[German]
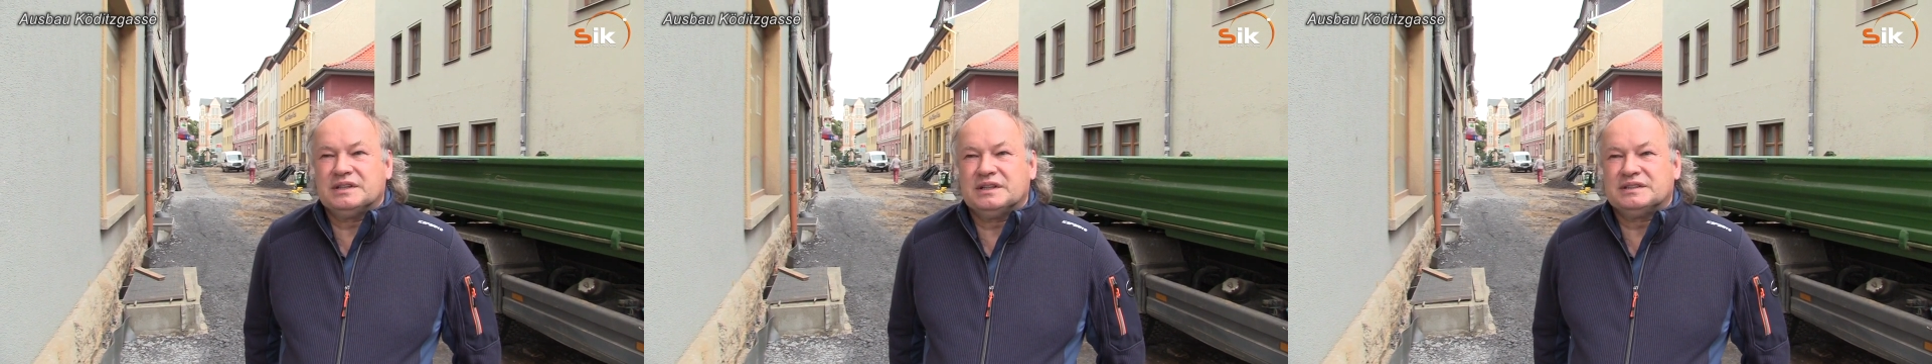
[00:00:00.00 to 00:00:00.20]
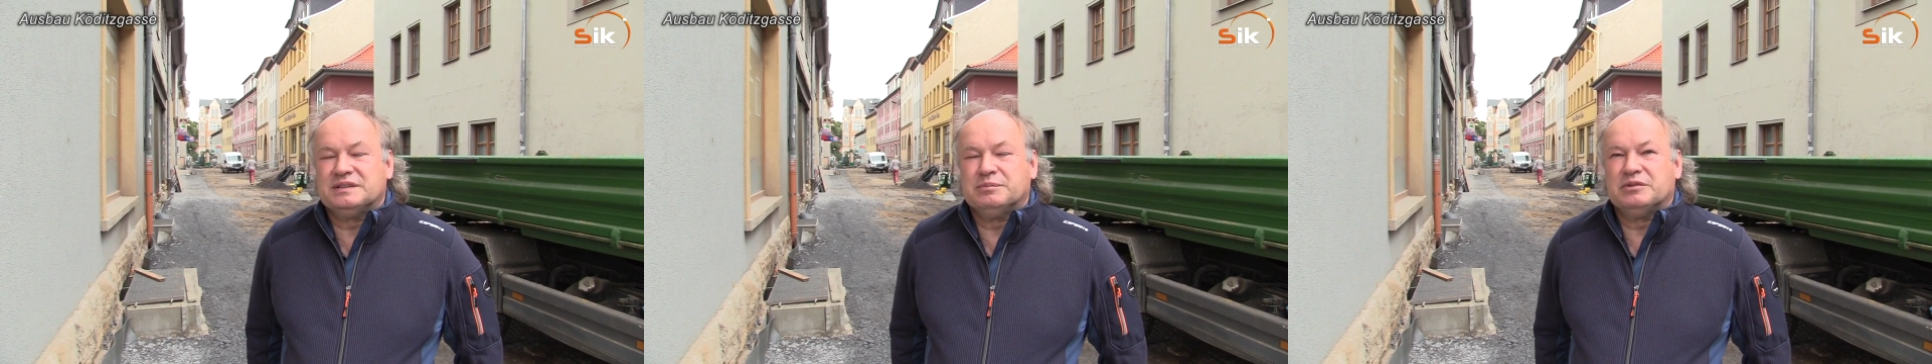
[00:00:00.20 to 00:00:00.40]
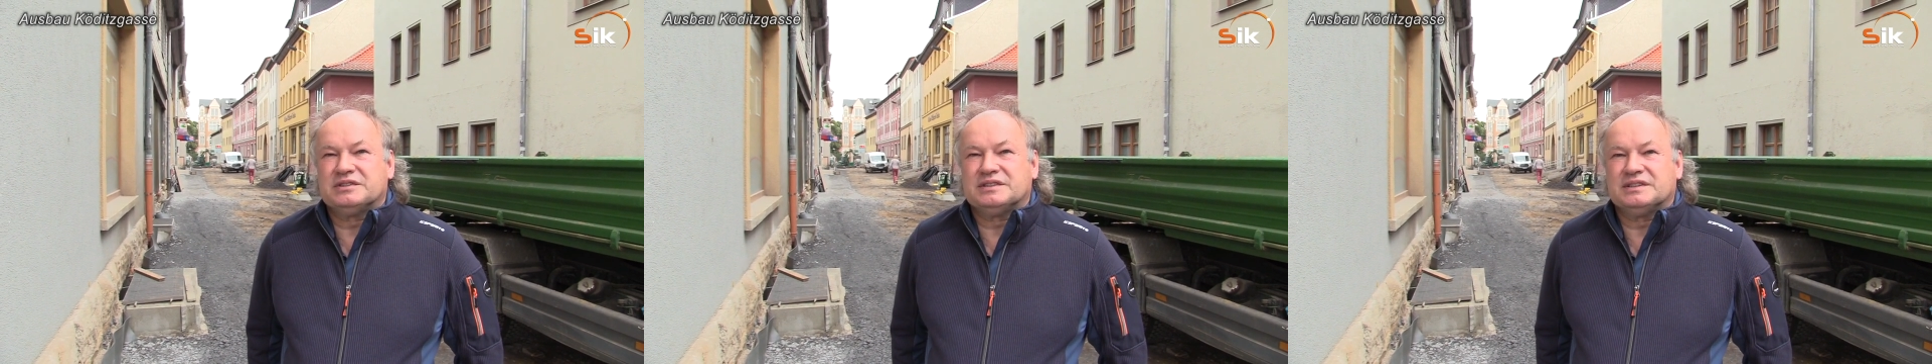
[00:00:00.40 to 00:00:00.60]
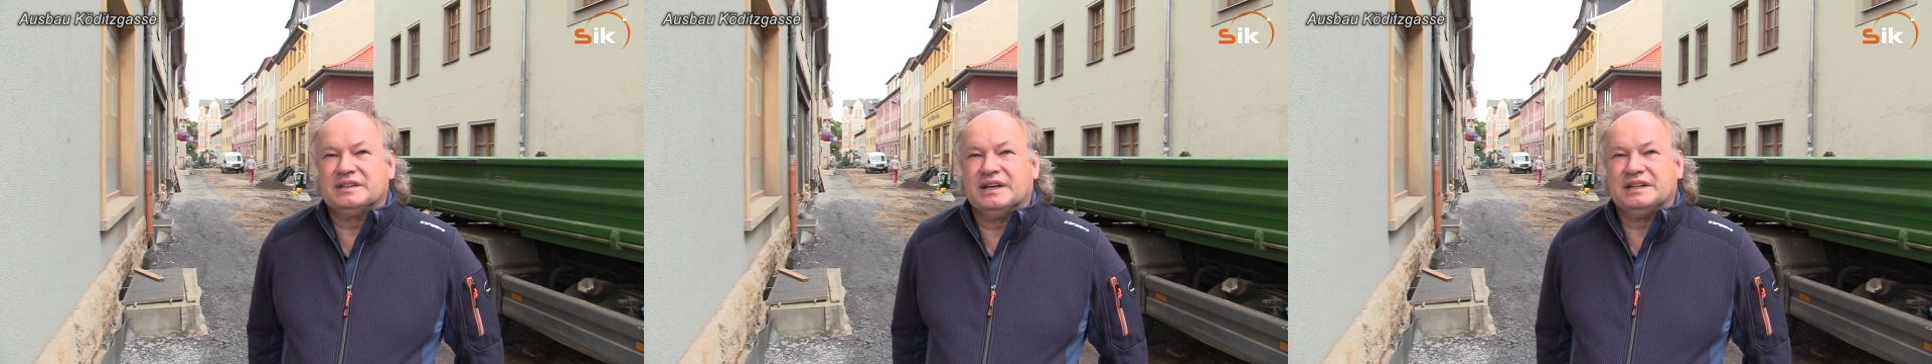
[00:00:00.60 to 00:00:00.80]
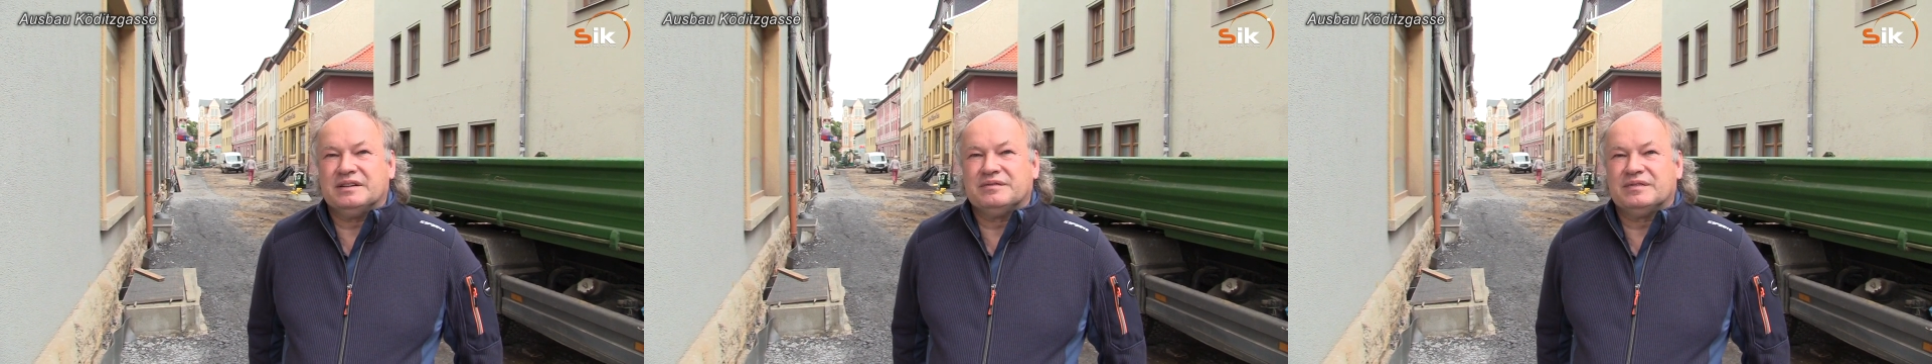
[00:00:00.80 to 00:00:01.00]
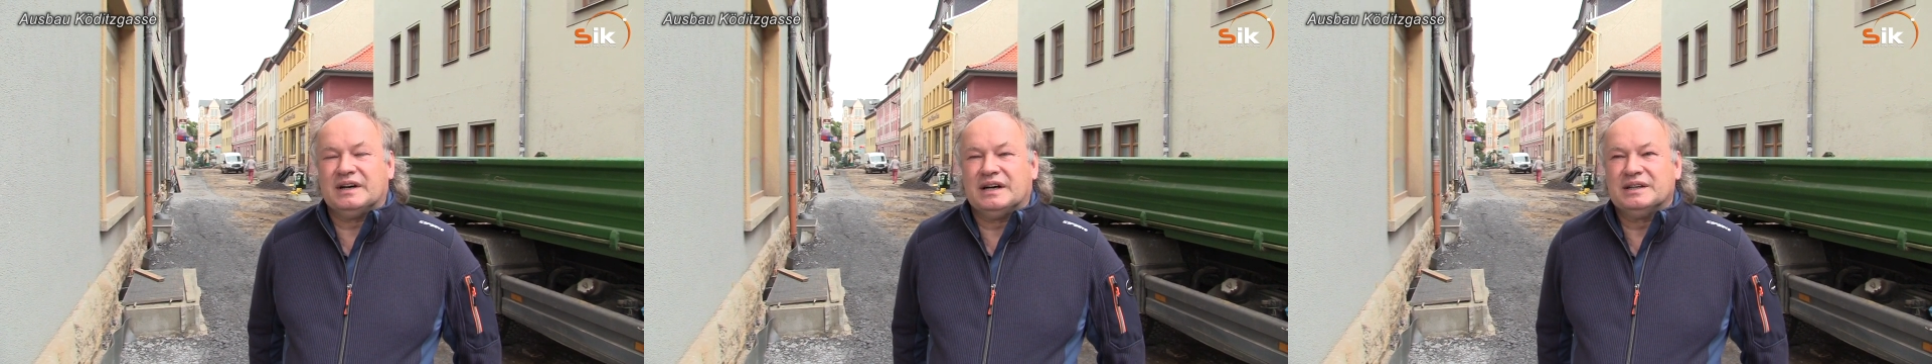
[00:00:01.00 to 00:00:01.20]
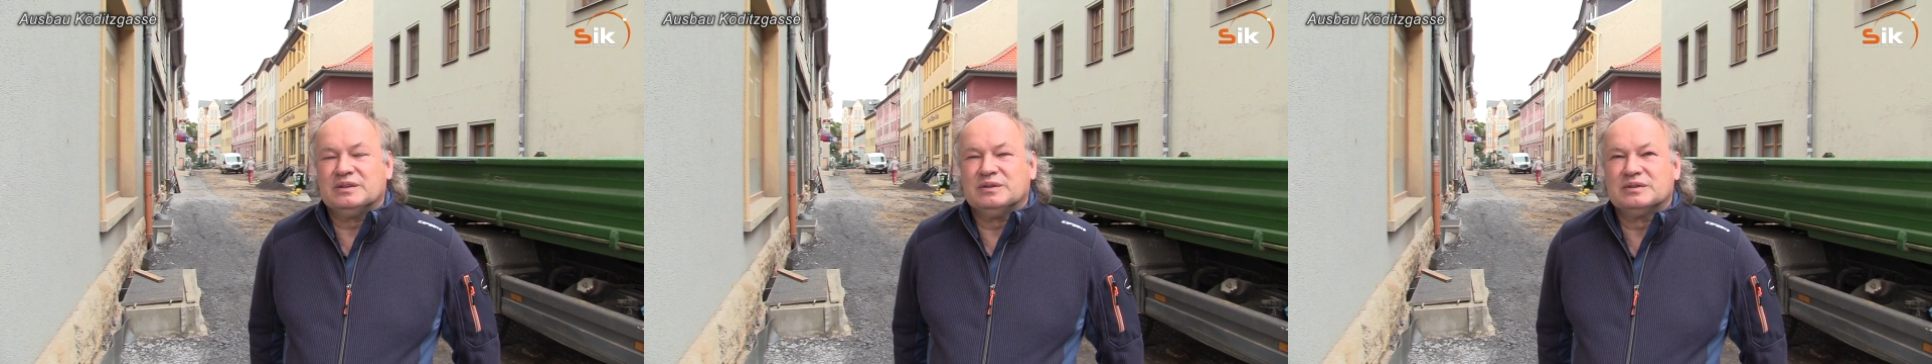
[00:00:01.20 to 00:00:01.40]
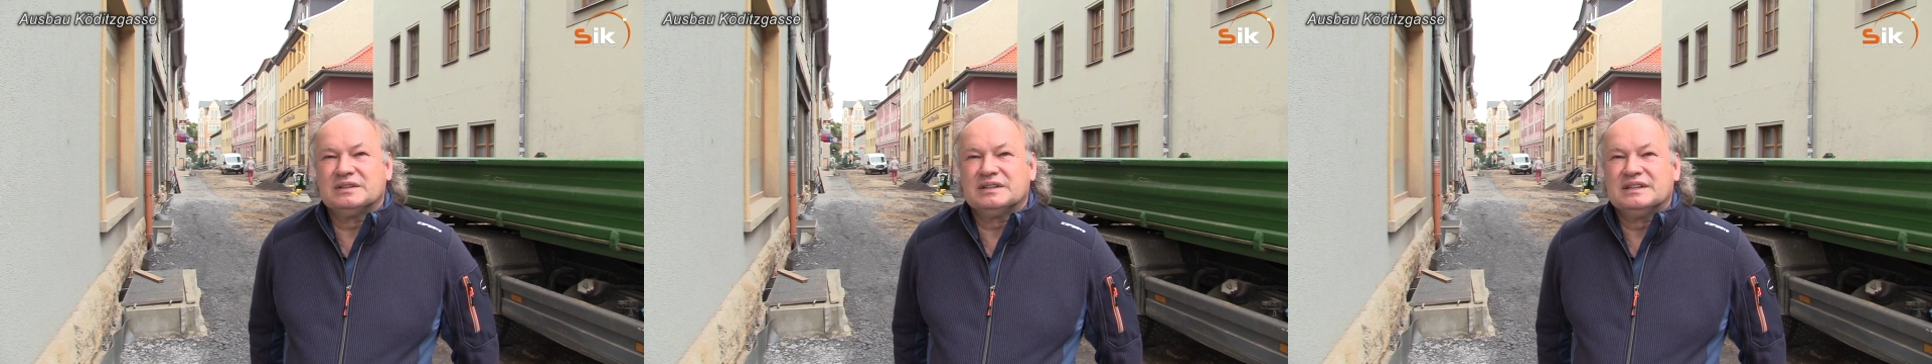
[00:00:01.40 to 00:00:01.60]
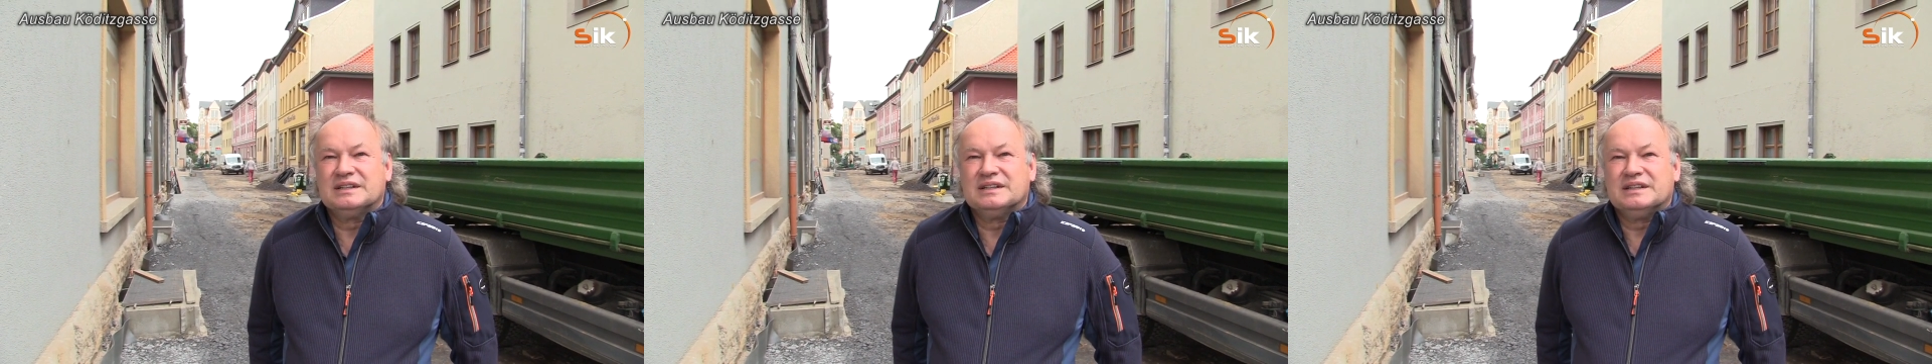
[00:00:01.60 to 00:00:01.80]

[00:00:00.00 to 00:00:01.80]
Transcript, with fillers: da sind wir zurzeit in Verhandlungen.